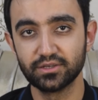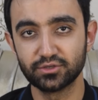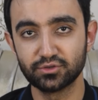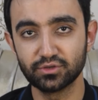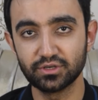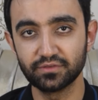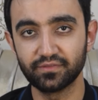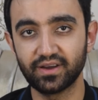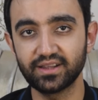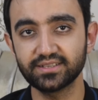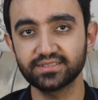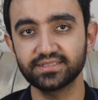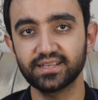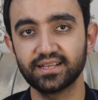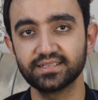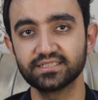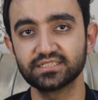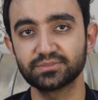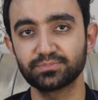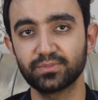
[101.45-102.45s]
यूनिवर्स
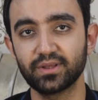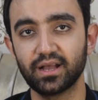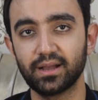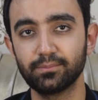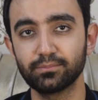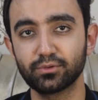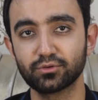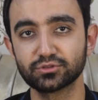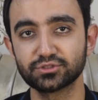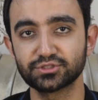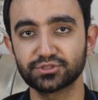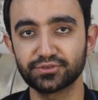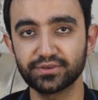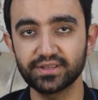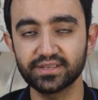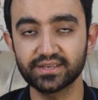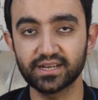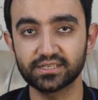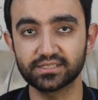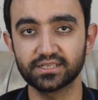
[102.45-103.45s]
है जिसमें आपको
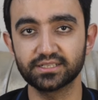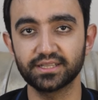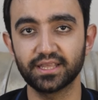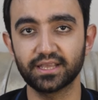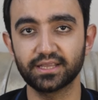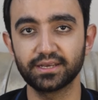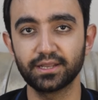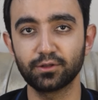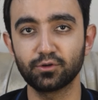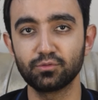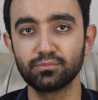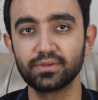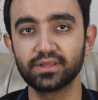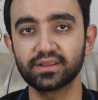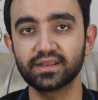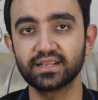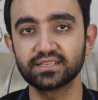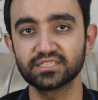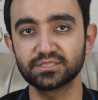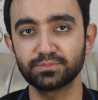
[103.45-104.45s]
स्त्री करेक्टर देखने को मिल
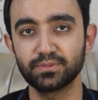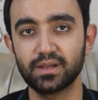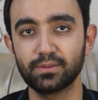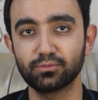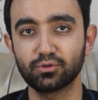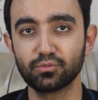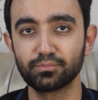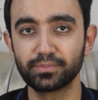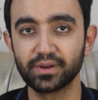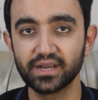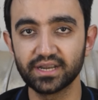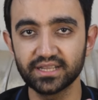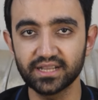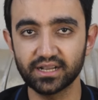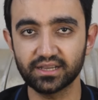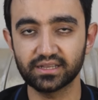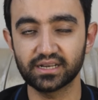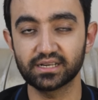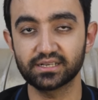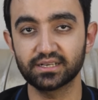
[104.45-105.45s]
रहा है जिसमें आपको भेड़िया
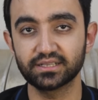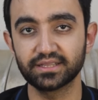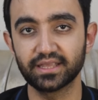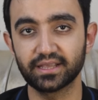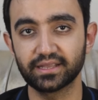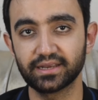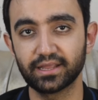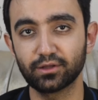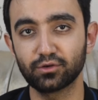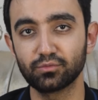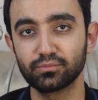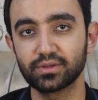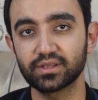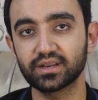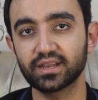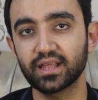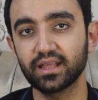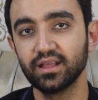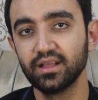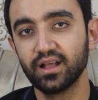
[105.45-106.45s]
करेक्टर देखने को मिल
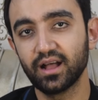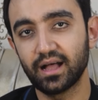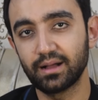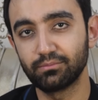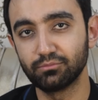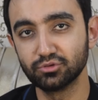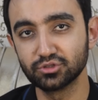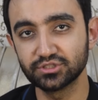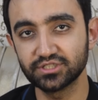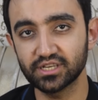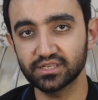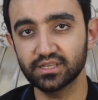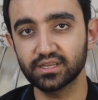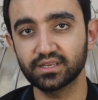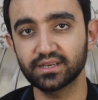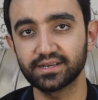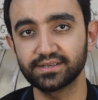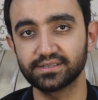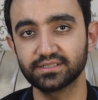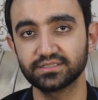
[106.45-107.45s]
रहा है अब मुंजिया के
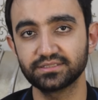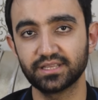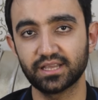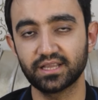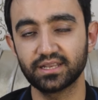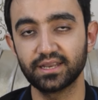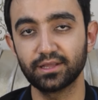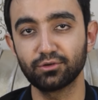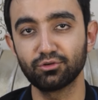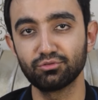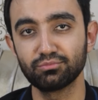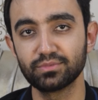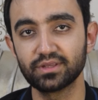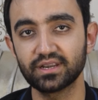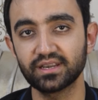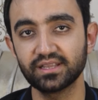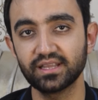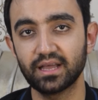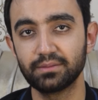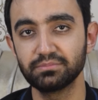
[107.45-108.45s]
करेक्टर्स देखने को मिल
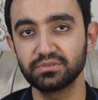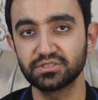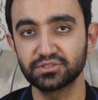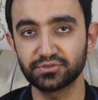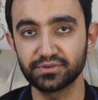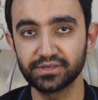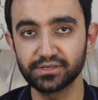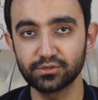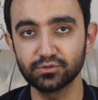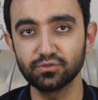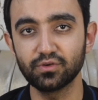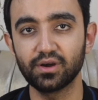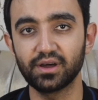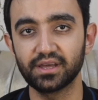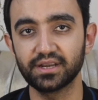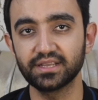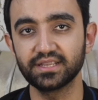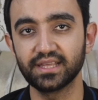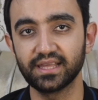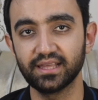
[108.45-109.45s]
रहे हैं अभी स्त्री टू
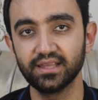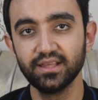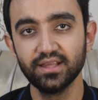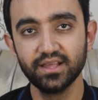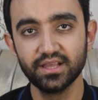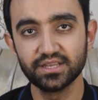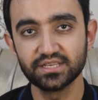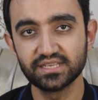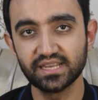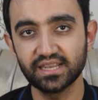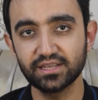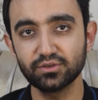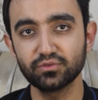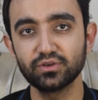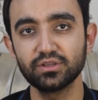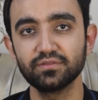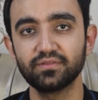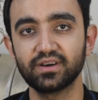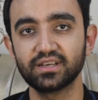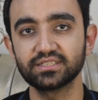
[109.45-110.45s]
आ रही है ये
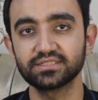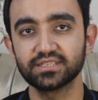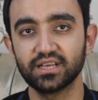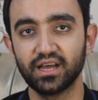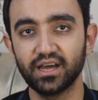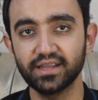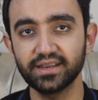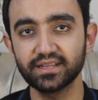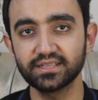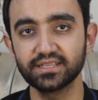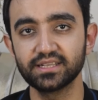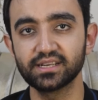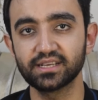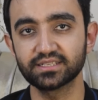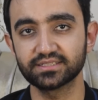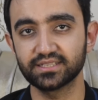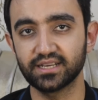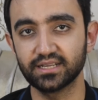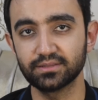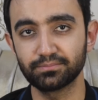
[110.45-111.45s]
यूनिवर्स हर एक दिन
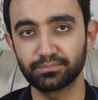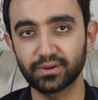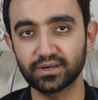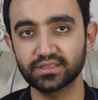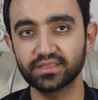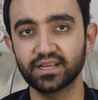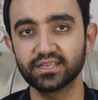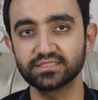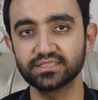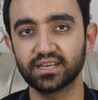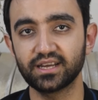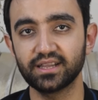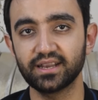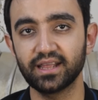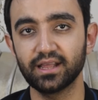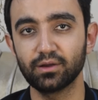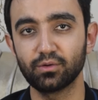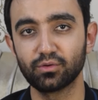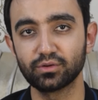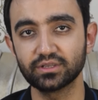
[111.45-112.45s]
के साथ बढ़ता जा
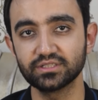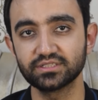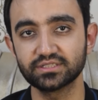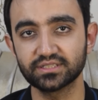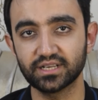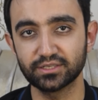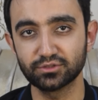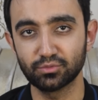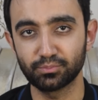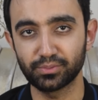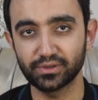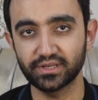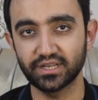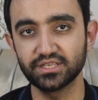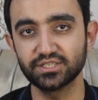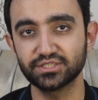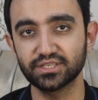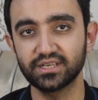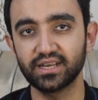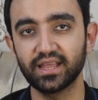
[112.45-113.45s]
रहा है और इसका जो
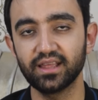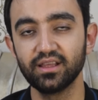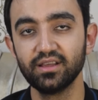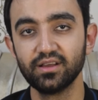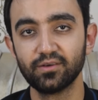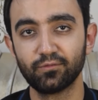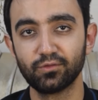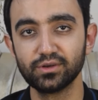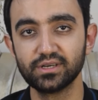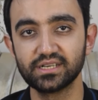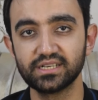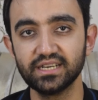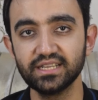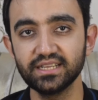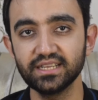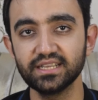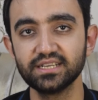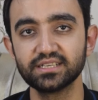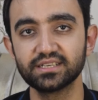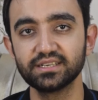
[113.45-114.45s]
पोटेंशियल है वो लिटली
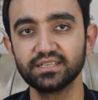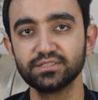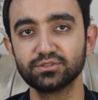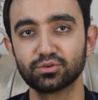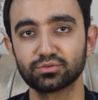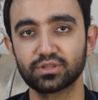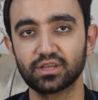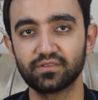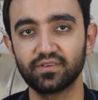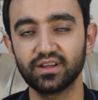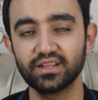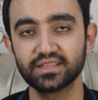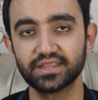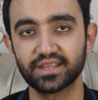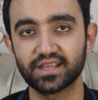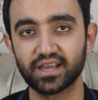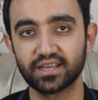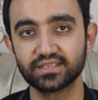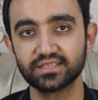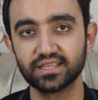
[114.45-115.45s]
इंक्रीज होता हुआ
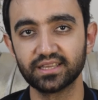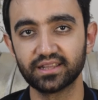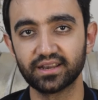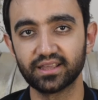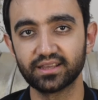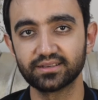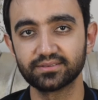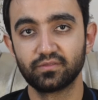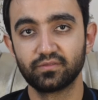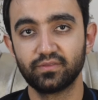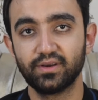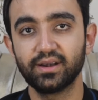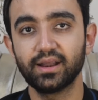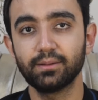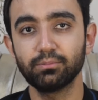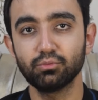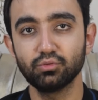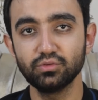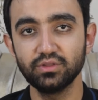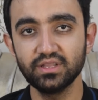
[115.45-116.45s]
दिखाई दे रहा है फ्रेंड
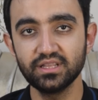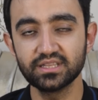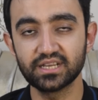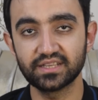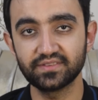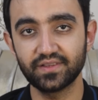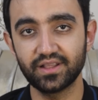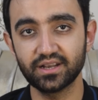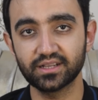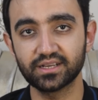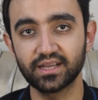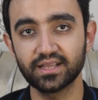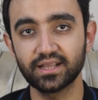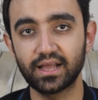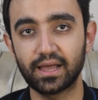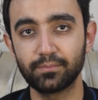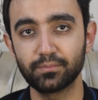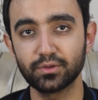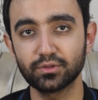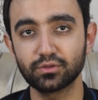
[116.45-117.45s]
आप खुद ही अंदाजा लगाएं
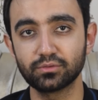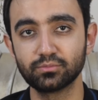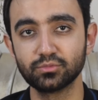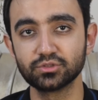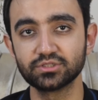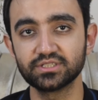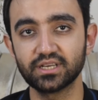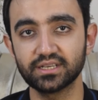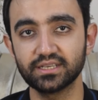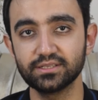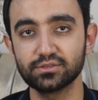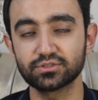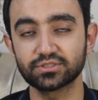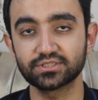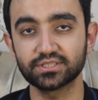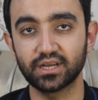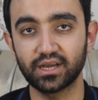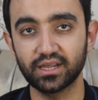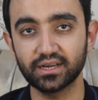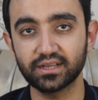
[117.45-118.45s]
अभी तो मुंजिया की जो
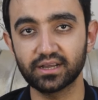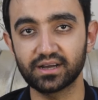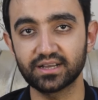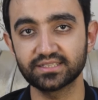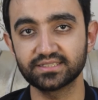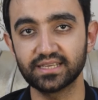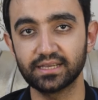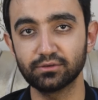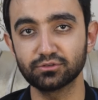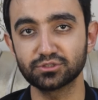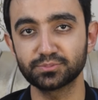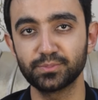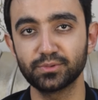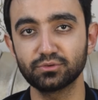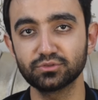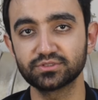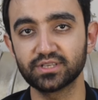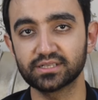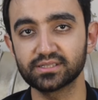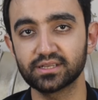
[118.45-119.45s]
स्टार कास्ट है उसमें
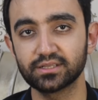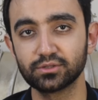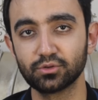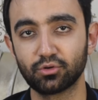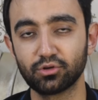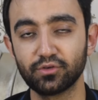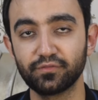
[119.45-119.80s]
कुछ ज्यादा नॉन